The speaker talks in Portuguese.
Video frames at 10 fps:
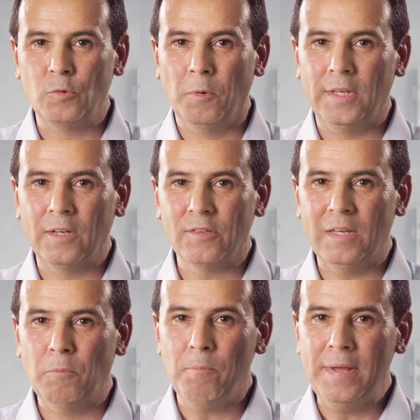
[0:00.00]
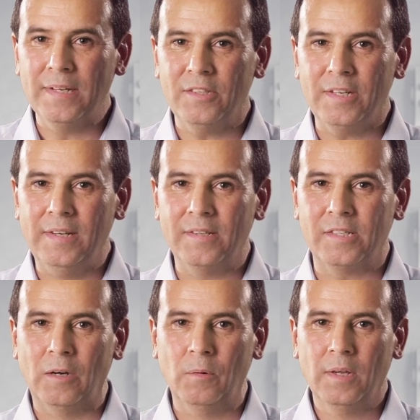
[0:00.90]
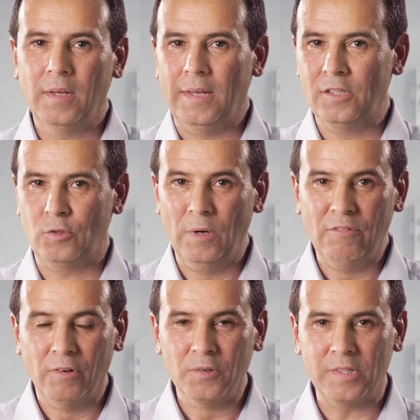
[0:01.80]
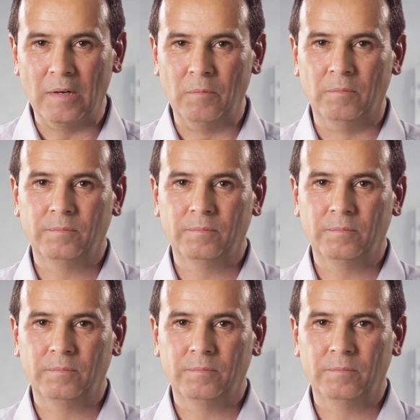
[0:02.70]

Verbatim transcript: os modelos de bobinas de ignição e sua evolução.